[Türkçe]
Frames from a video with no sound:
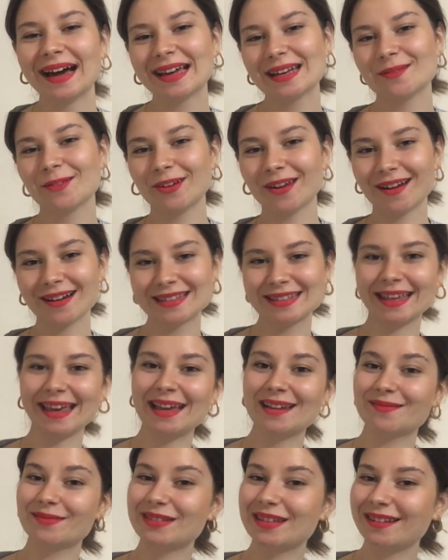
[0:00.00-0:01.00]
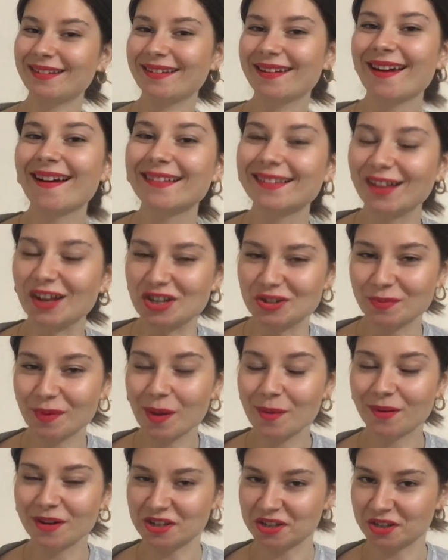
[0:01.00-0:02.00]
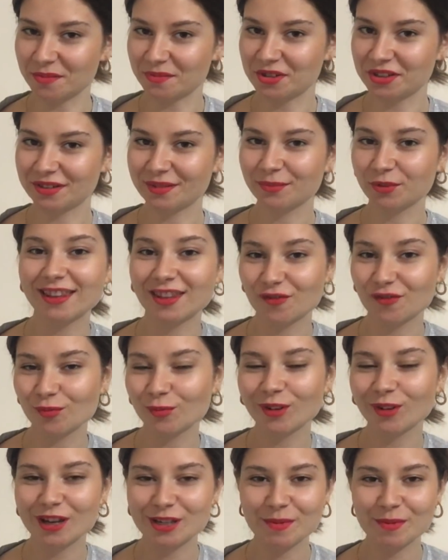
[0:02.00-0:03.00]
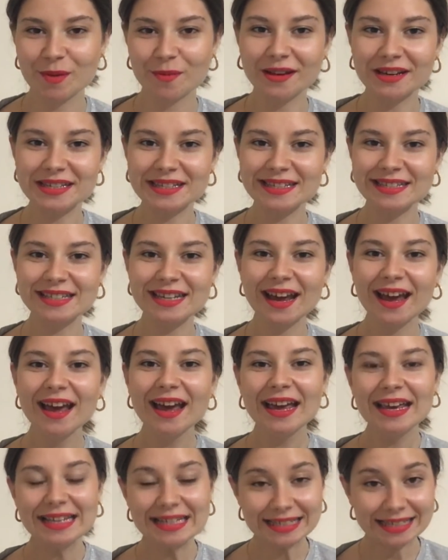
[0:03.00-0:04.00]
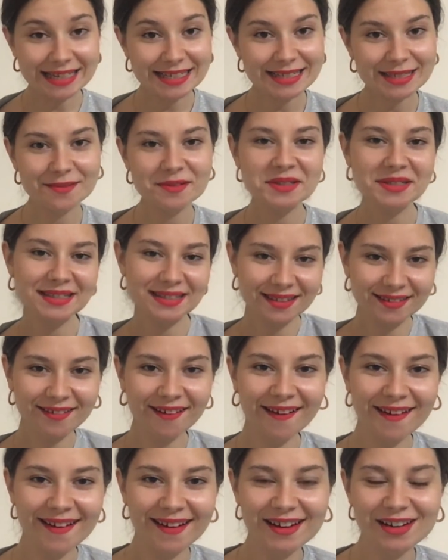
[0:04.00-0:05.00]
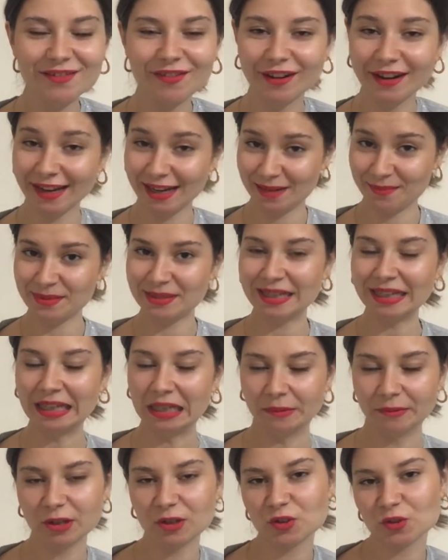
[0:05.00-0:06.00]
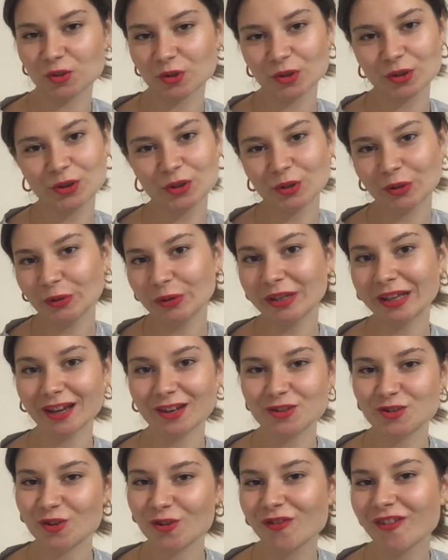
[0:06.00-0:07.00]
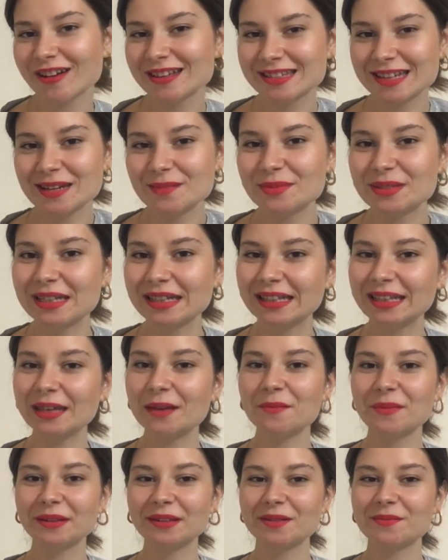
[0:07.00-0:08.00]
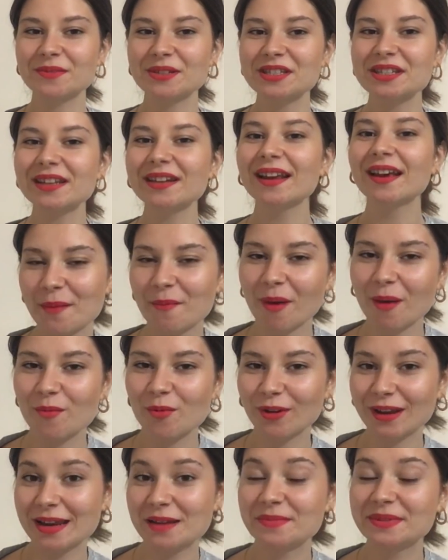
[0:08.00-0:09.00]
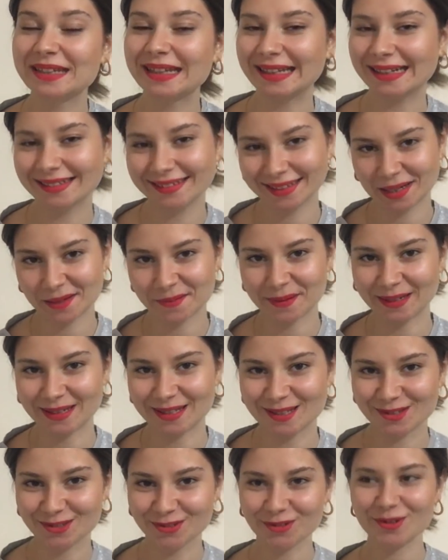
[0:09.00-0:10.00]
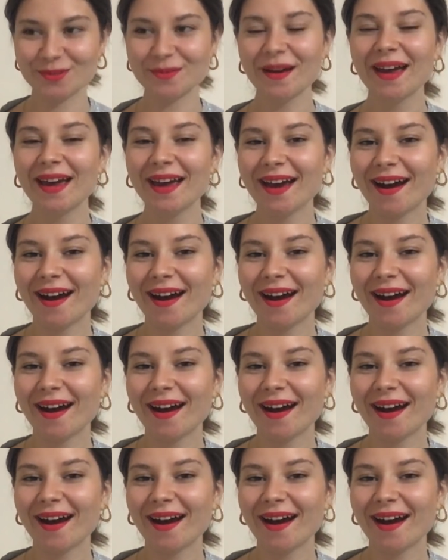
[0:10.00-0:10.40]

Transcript: Hani böyle artık elbiselere yaklaşmaya başlamıştım. Hedefime ulaşmaya başlayınca ister istemez insanın hayali var elbise giymek. Çünkü kiloluyken çok fazla elbise giyemediğim için hemen böyle elbiseleri denemek istiyorum.